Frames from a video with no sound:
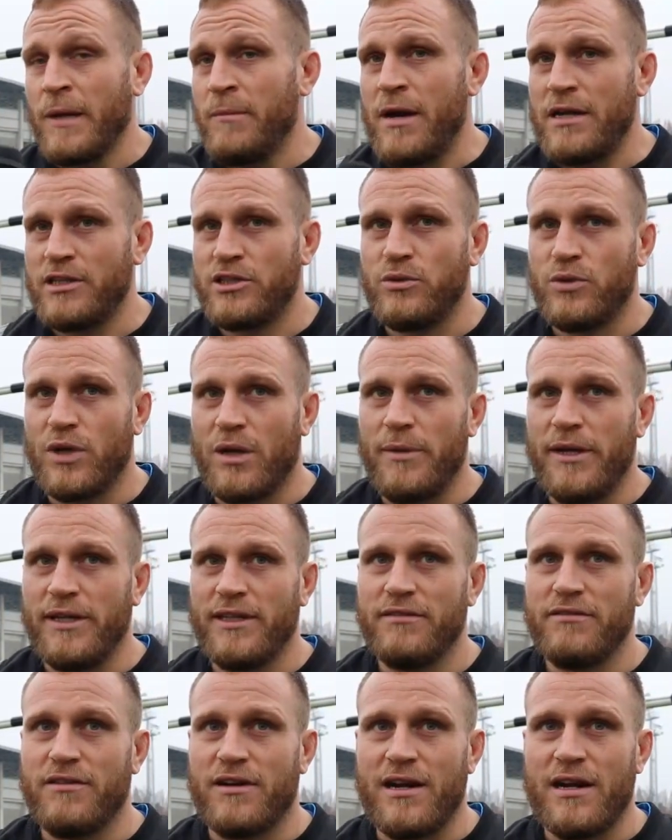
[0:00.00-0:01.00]
Ma
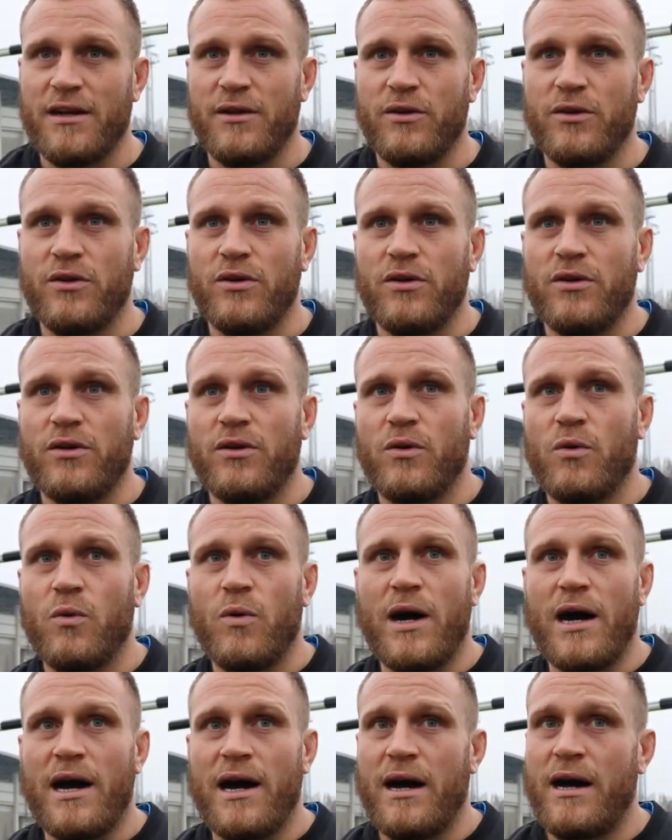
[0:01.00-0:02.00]
sicuramente verranno
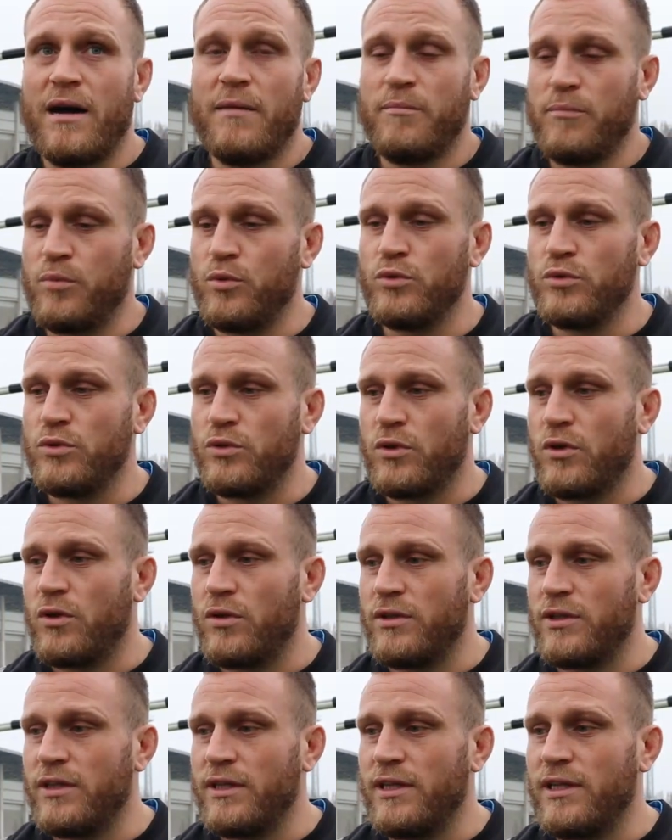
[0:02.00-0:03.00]
qua appunto
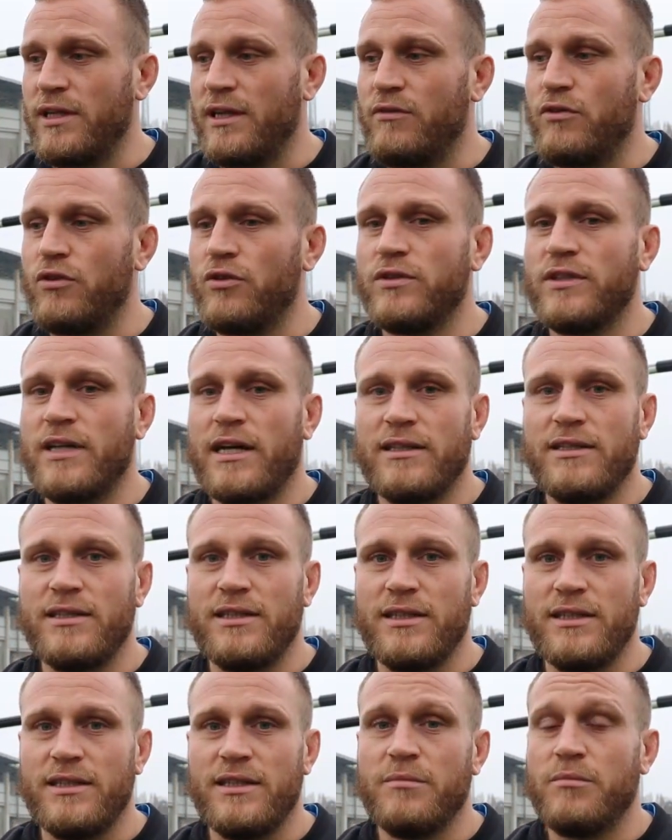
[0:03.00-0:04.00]
con eh, la volontà
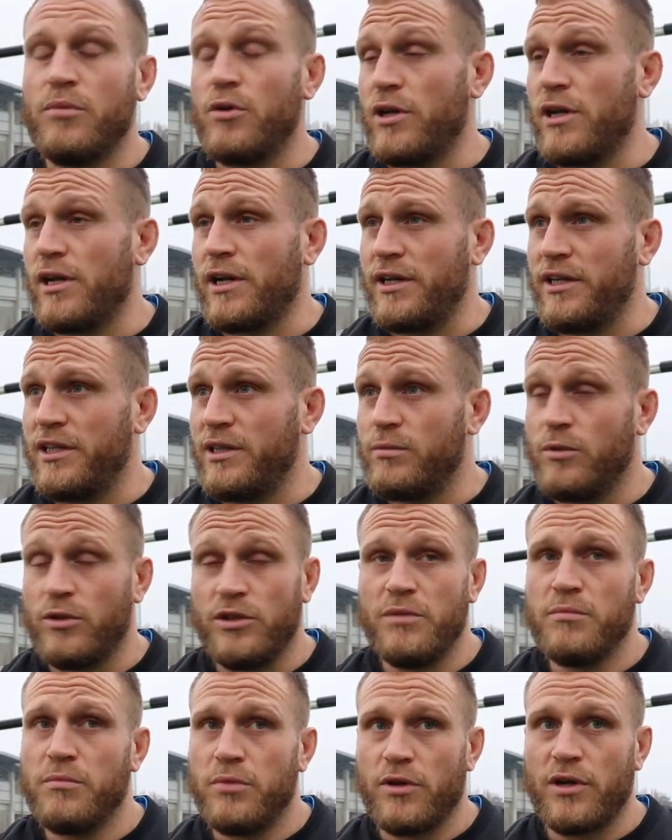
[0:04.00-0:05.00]
di, di, imporre il ritmo,
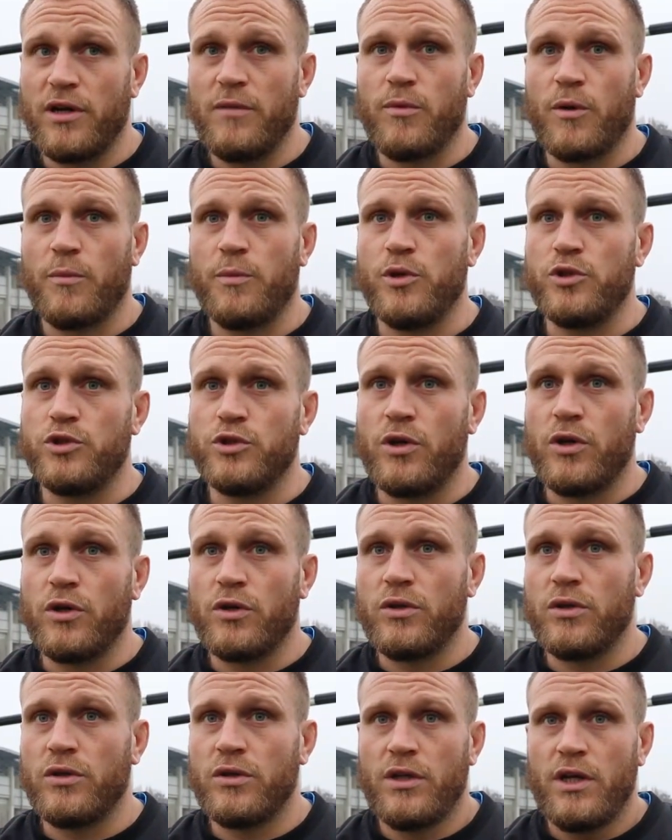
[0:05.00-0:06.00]
di imporre il proprio
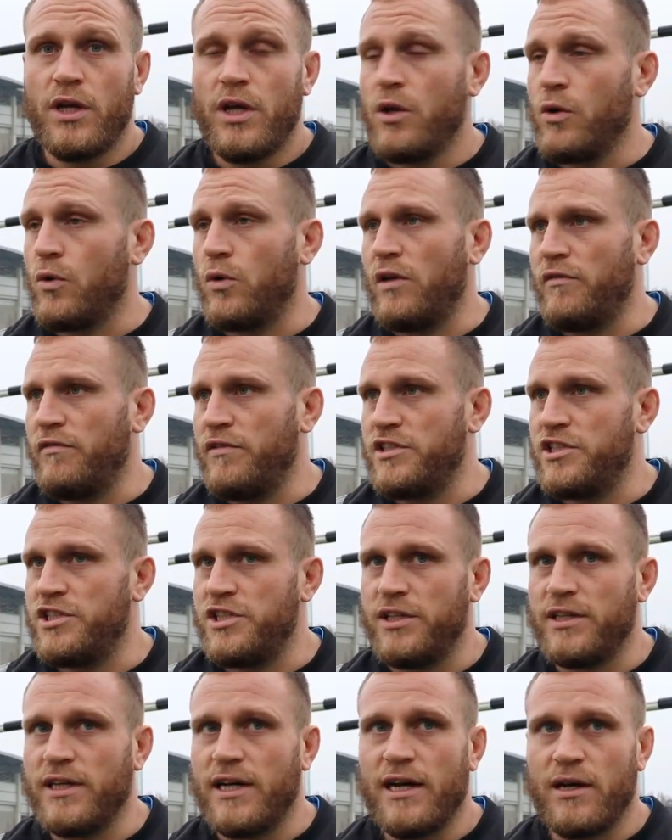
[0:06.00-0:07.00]
gioco, con la
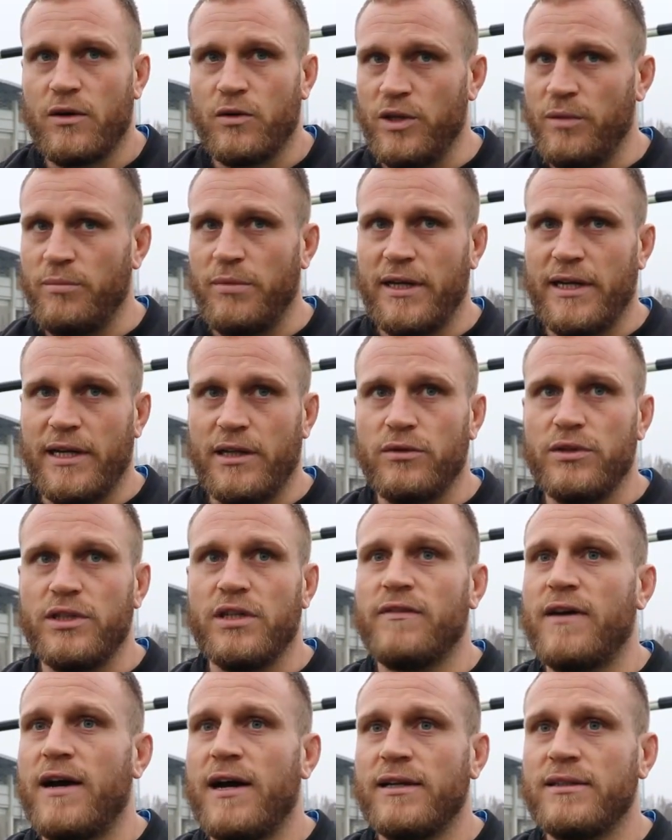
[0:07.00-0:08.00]
fisicità, con il pacchetto di
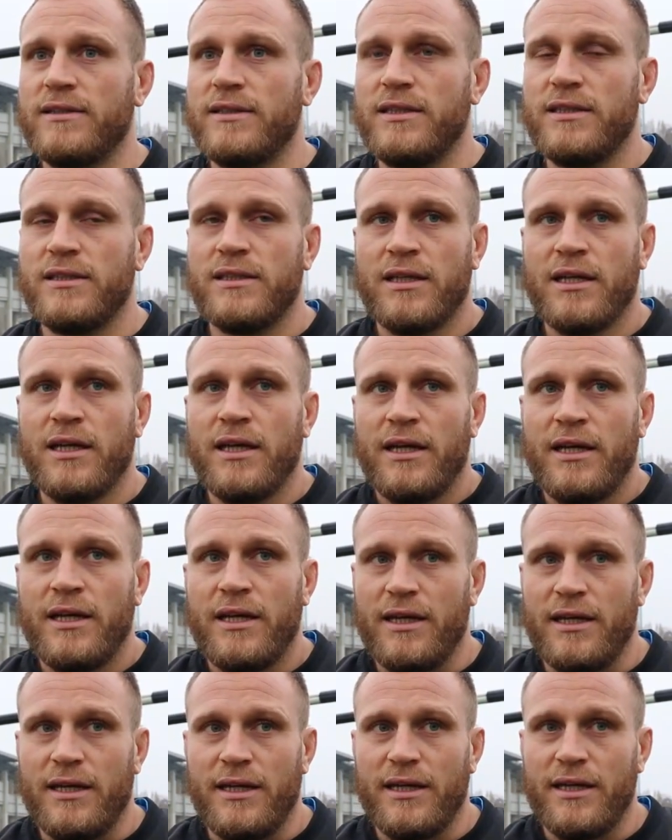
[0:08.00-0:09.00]
avanti
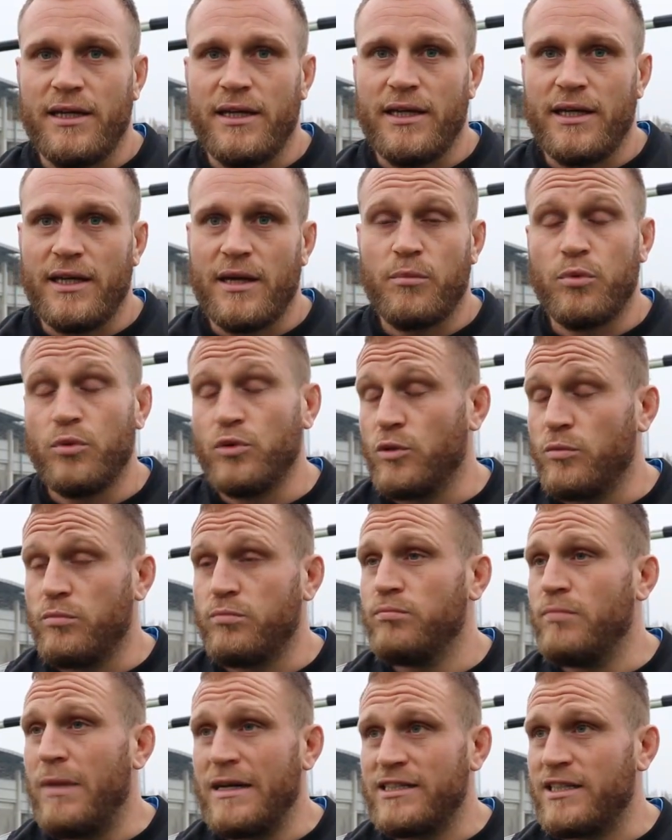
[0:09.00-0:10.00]
e appunto
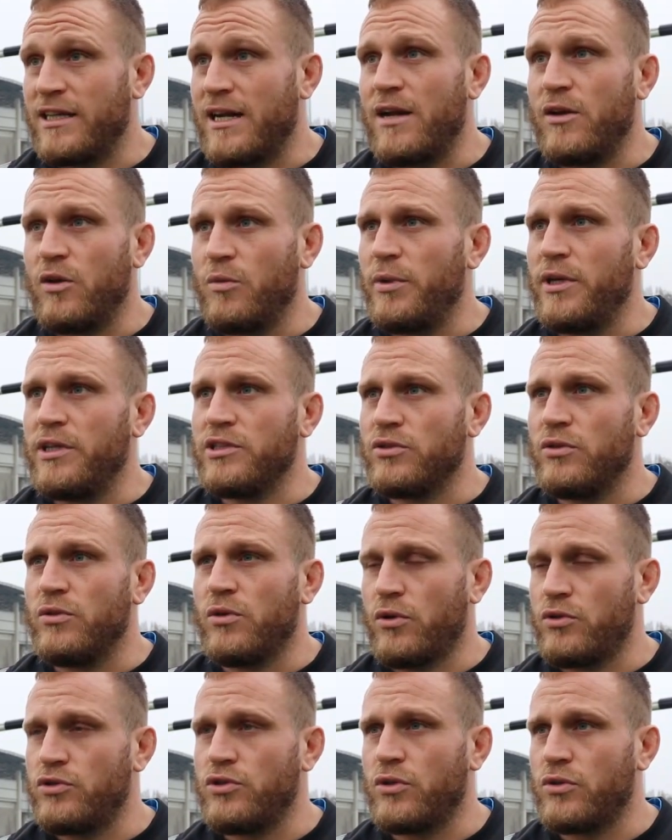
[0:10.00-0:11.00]
baseranno penso il
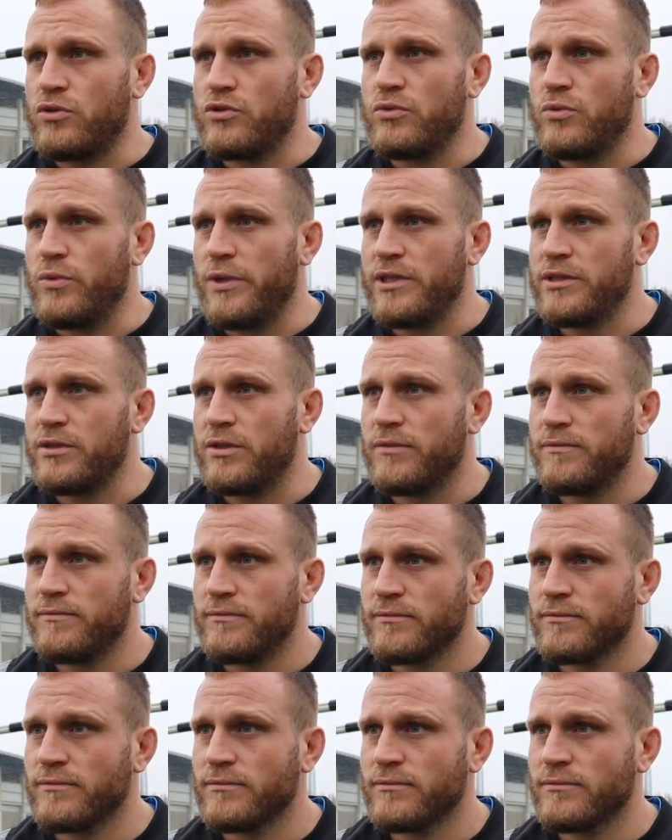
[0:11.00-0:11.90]
loro gioco su questo.